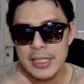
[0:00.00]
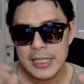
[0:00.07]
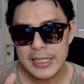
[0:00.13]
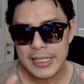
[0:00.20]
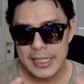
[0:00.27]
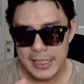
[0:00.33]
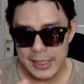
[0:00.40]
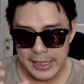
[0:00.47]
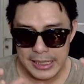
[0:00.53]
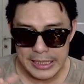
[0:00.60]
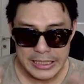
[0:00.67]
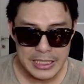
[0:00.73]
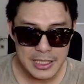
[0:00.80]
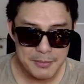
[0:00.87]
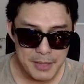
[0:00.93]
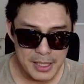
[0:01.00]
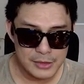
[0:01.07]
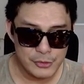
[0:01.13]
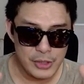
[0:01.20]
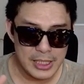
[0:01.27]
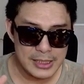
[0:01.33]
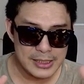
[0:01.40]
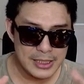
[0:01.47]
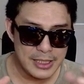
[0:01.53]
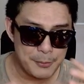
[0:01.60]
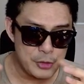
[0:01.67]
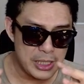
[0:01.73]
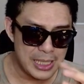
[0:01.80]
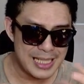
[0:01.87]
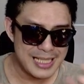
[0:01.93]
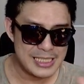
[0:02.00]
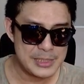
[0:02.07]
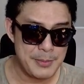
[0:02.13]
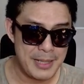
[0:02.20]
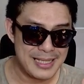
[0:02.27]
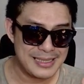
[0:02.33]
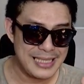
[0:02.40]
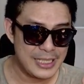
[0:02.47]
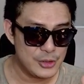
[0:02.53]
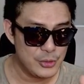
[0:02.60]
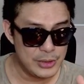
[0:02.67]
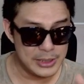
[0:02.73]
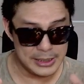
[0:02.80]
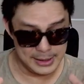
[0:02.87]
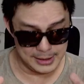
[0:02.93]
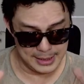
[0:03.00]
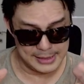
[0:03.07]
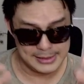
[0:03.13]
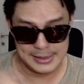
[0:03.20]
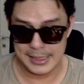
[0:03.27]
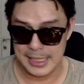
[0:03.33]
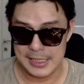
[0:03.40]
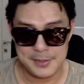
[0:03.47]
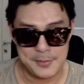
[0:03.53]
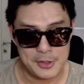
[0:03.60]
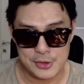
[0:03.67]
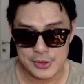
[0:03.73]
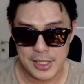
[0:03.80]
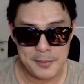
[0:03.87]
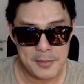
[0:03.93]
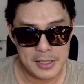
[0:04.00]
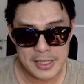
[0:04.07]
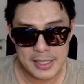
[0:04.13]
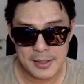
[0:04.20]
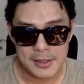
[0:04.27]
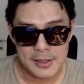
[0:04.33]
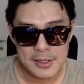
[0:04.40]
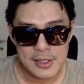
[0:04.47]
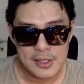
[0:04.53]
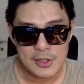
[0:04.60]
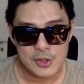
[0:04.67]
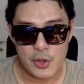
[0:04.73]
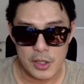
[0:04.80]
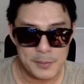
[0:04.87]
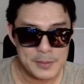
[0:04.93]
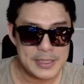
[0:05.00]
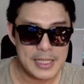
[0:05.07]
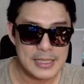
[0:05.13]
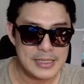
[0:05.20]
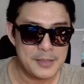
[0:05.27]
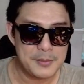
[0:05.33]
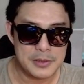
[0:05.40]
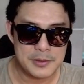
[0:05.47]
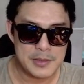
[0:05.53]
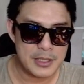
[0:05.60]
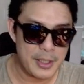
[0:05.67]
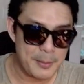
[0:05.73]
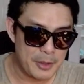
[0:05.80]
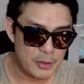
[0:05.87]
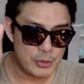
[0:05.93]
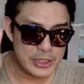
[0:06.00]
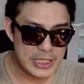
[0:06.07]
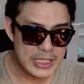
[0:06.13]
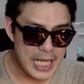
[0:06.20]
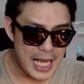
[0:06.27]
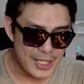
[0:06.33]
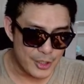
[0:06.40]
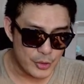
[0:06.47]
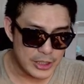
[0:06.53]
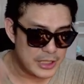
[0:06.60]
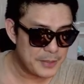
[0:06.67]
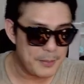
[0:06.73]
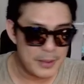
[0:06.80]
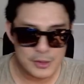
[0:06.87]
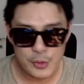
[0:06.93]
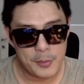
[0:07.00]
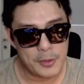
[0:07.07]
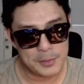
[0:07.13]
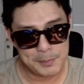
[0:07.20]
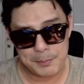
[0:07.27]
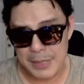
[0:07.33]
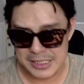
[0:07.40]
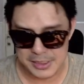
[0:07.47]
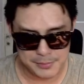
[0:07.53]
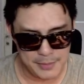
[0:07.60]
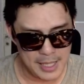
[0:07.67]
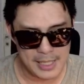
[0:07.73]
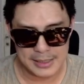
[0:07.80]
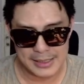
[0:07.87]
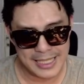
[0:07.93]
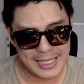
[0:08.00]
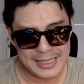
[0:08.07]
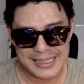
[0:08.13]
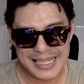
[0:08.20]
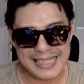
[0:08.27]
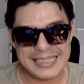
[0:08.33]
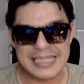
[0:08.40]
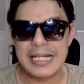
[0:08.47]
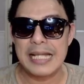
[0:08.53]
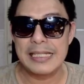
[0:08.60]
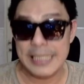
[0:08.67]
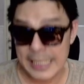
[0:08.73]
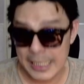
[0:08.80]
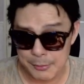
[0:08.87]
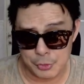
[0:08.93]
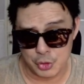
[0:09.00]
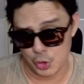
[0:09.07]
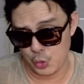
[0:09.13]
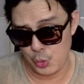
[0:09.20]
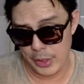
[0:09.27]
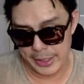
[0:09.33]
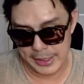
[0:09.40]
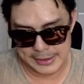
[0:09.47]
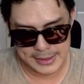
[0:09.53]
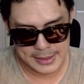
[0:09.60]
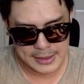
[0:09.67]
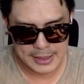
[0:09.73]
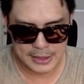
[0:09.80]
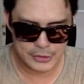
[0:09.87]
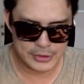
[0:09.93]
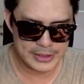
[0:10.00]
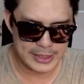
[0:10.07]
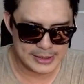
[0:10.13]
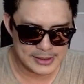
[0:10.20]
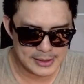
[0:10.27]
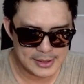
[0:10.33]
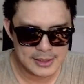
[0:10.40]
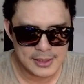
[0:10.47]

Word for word: dia kayak kayak leader banget udah kelihatan dia punya karismatik tuh gila sih guys maksudnya emang dia seorang penyanyi yang benar-benar emang udah jadi ikon di depan tuh emang pas banget kayak tak tergantikan menurut gue ya guys ya lanjut lagi guys